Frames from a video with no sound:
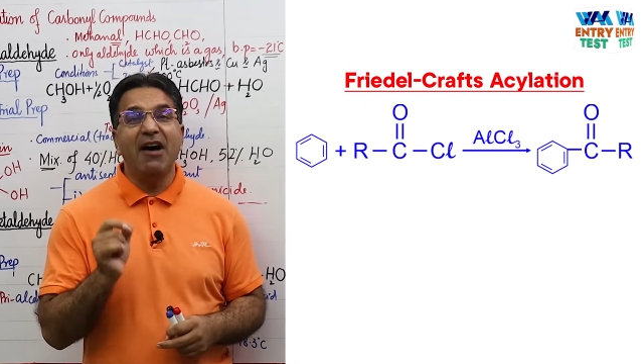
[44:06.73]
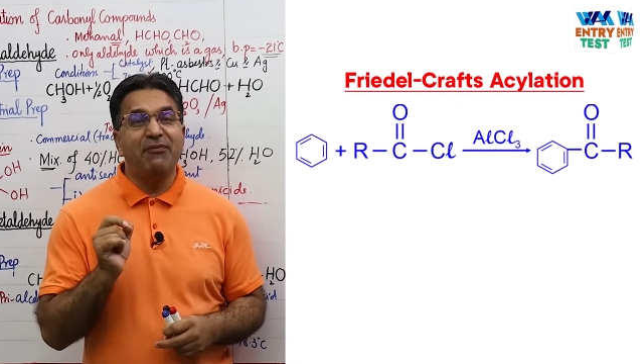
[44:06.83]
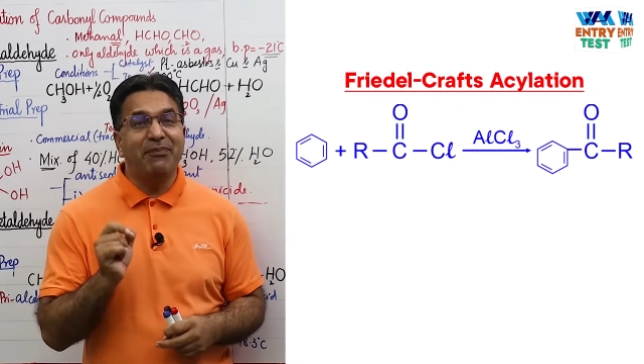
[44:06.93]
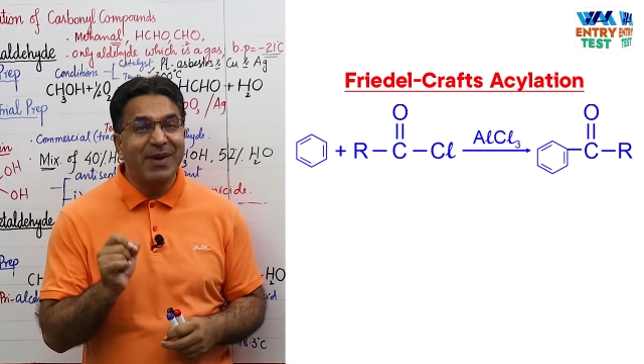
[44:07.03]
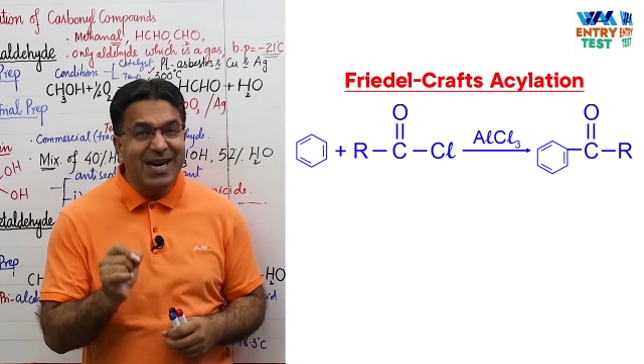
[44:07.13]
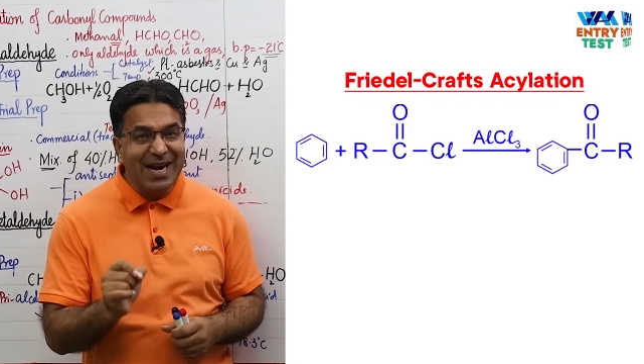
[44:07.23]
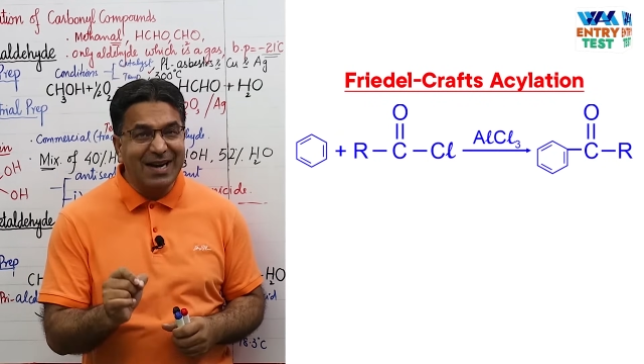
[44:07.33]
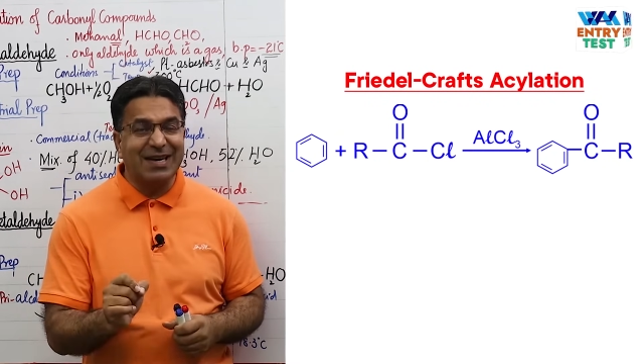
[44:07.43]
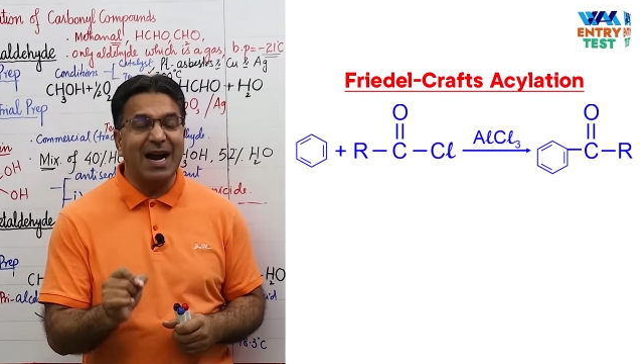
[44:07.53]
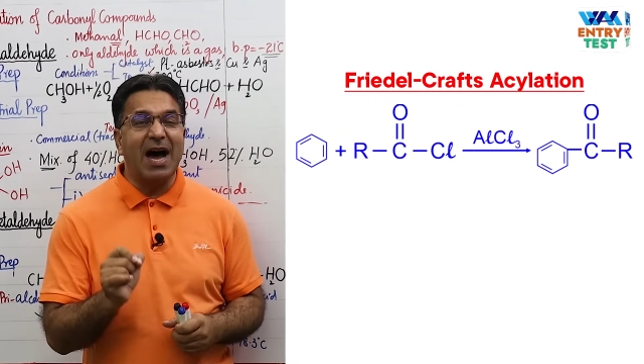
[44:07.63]
आप
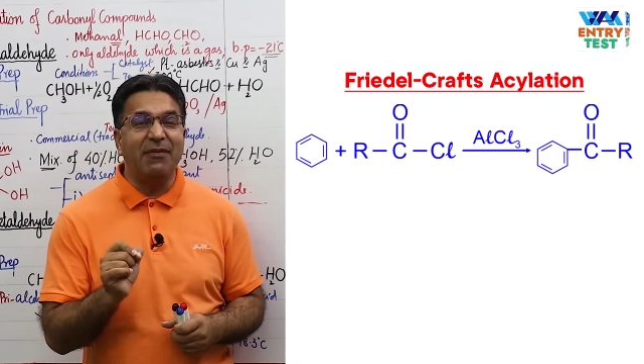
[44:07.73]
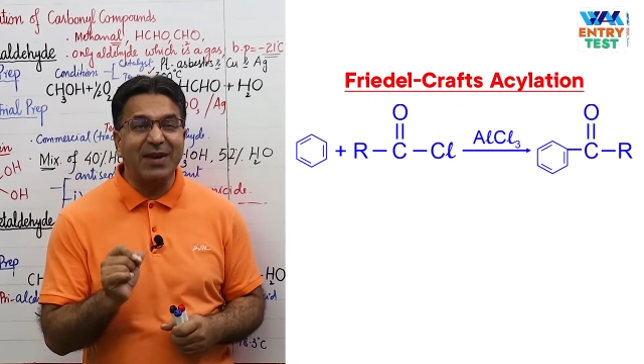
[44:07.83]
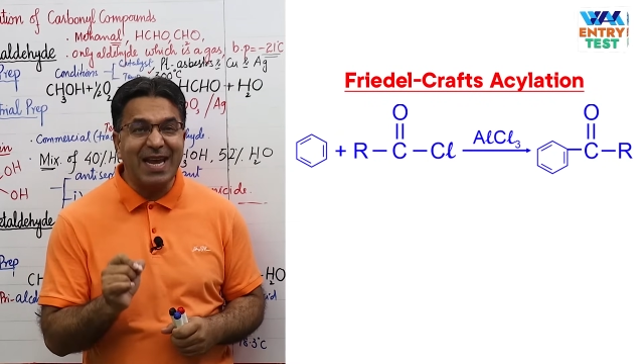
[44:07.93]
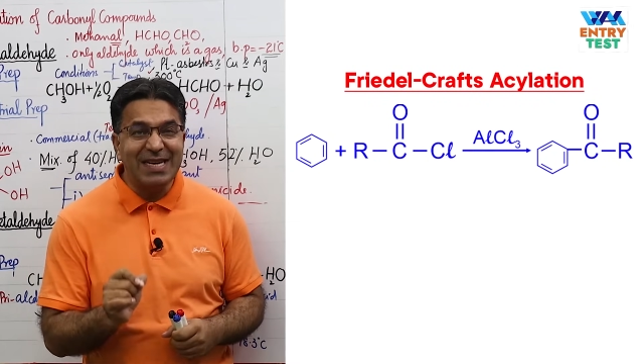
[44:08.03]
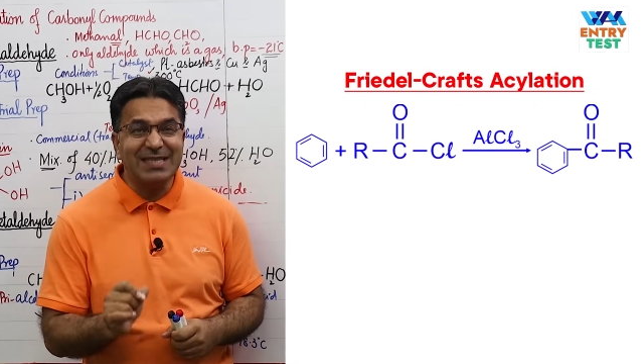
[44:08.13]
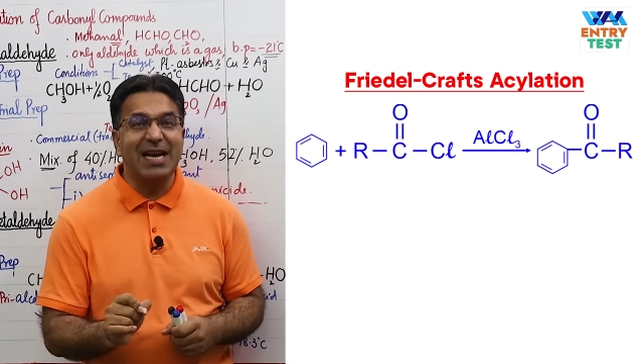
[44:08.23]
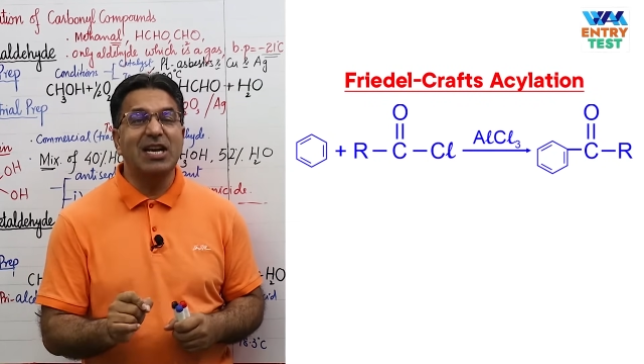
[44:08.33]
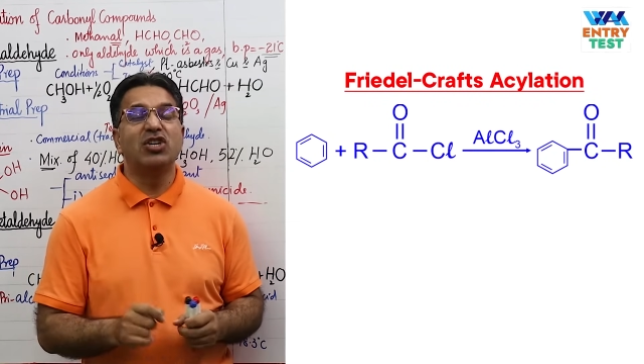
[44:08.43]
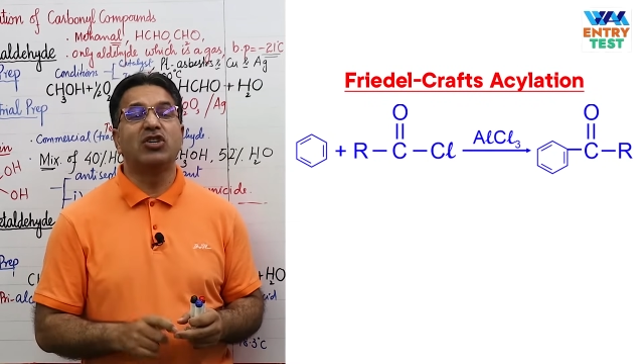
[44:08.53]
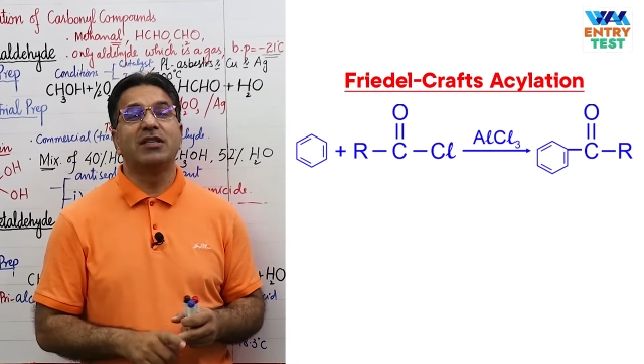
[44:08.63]
फ्रीडल क्राफ्ट
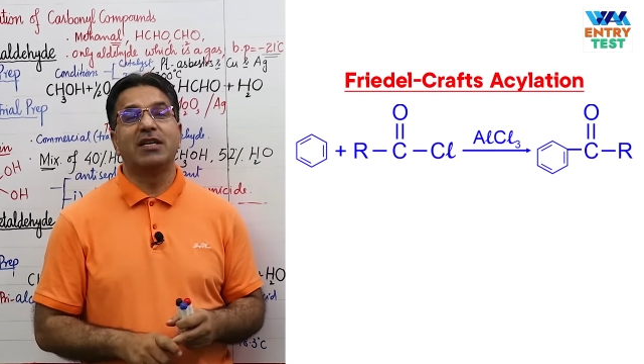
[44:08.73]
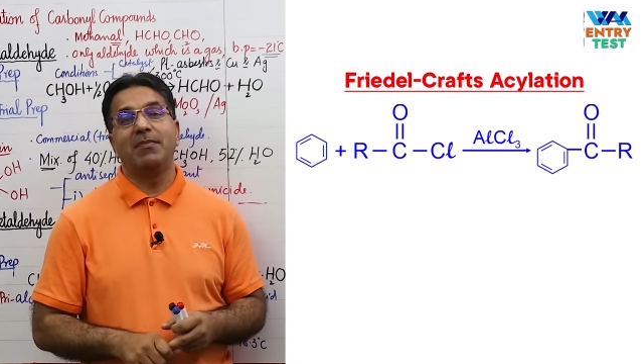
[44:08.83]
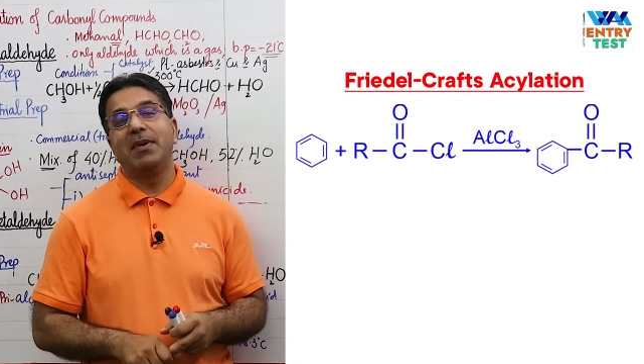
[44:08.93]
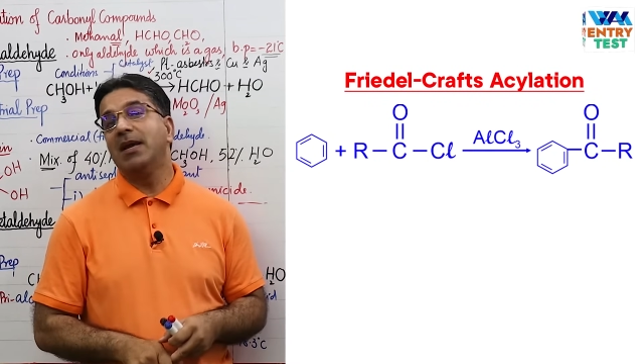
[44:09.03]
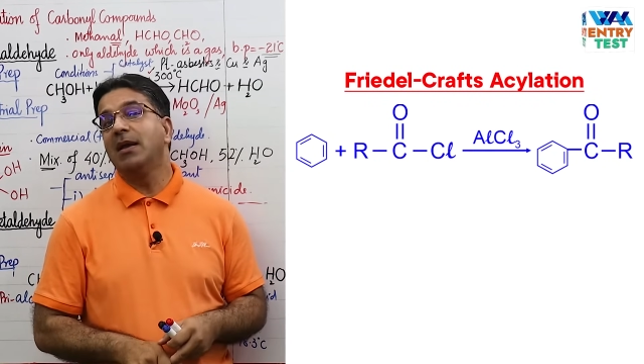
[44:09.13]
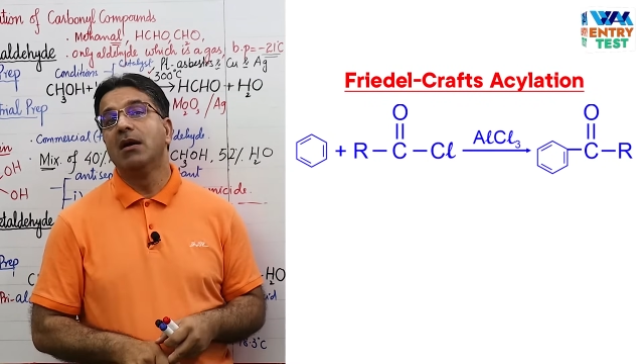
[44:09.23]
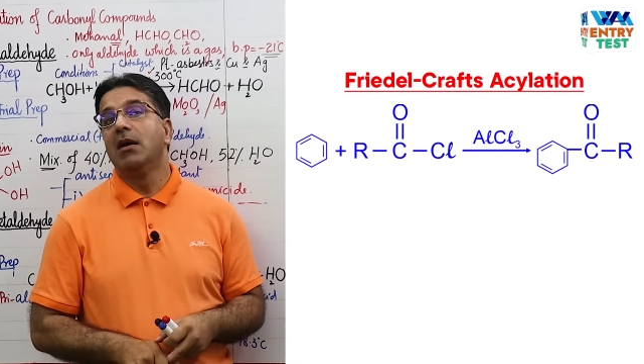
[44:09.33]
एसाइडेशन से भी